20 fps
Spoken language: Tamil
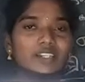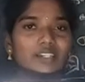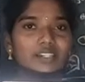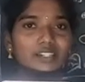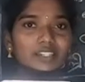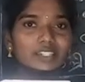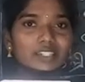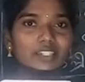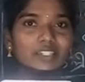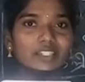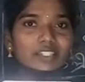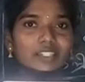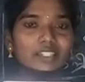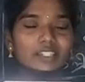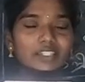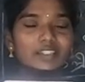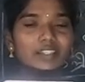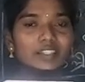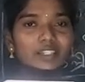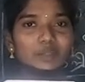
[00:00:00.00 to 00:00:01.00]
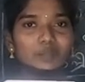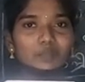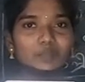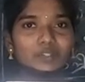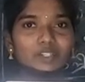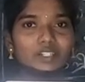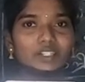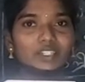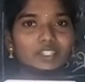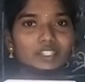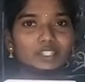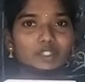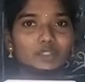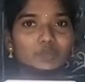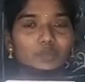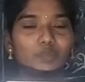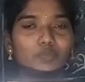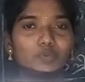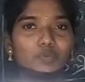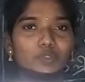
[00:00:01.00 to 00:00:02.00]
நின்றுக்கிட்டே தான் நம்ம
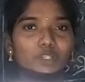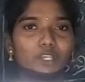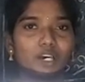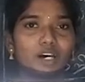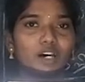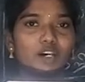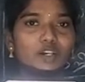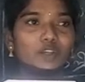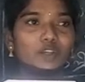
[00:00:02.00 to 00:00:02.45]
இருப்போம் யார்